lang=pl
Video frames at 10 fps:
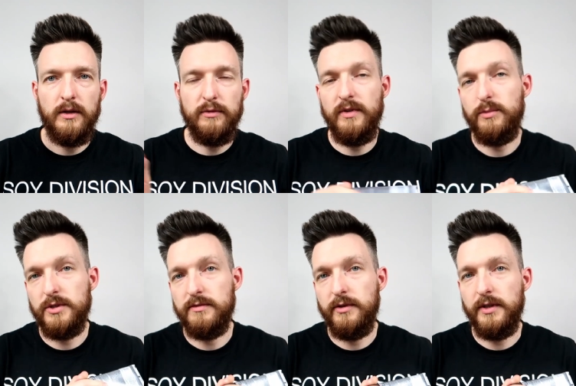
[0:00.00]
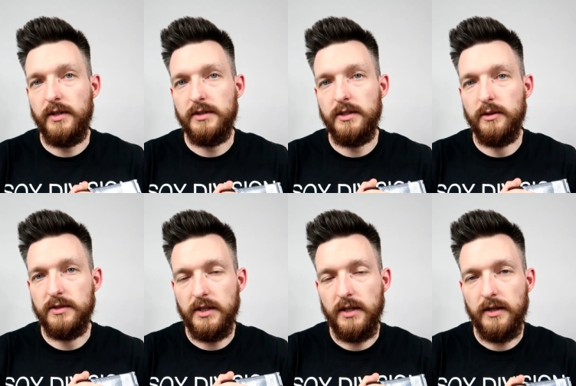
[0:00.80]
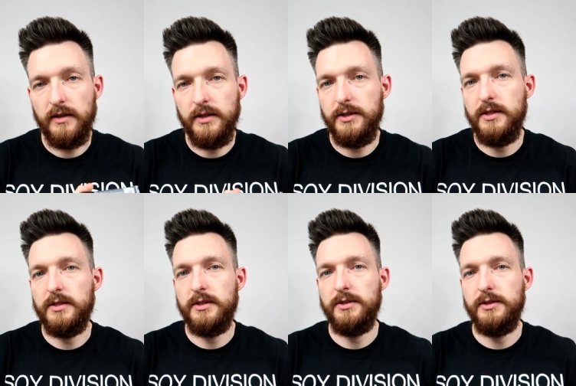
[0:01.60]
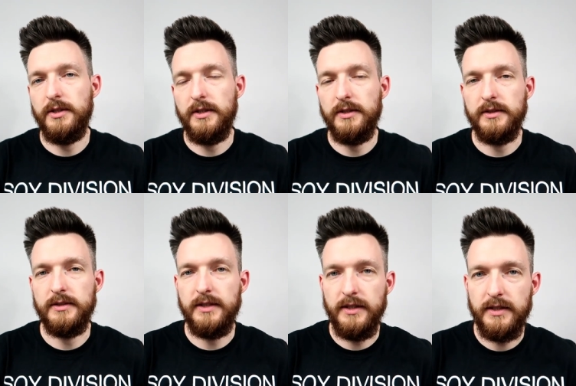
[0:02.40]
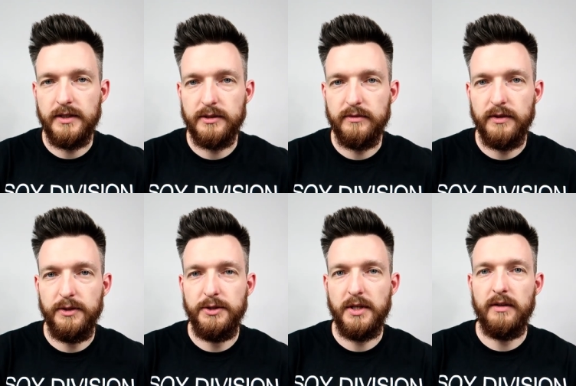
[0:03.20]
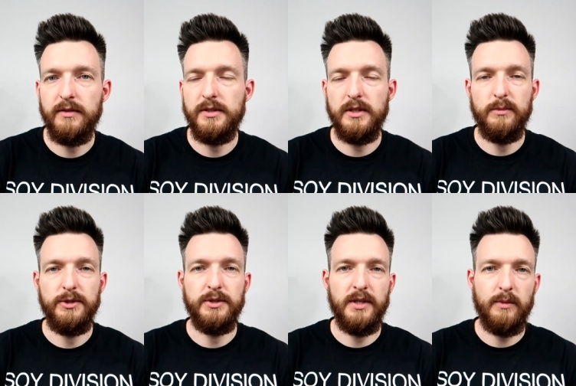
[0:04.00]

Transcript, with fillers: równie przyzwoita jest jego cena. Jeśli jesteście zainteresowani, ciekawi, chcielibyście